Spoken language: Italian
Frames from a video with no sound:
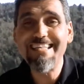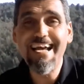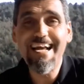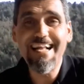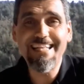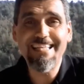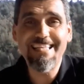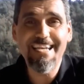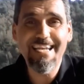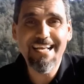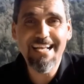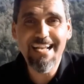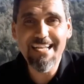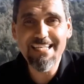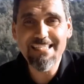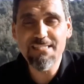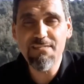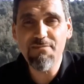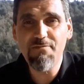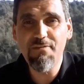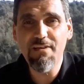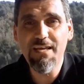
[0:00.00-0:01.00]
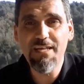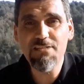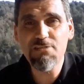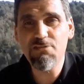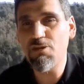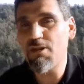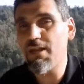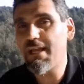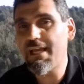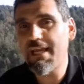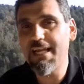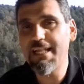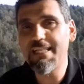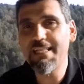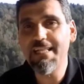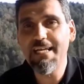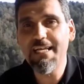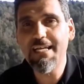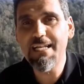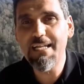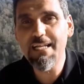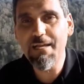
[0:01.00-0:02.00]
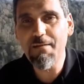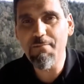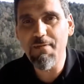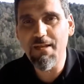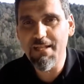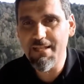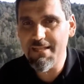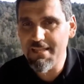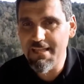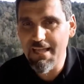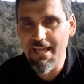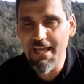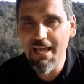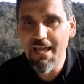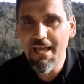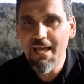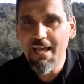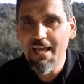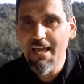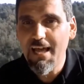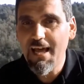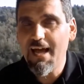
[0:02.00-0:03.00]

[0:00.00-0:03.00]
di altre classificazioni che tecnicamente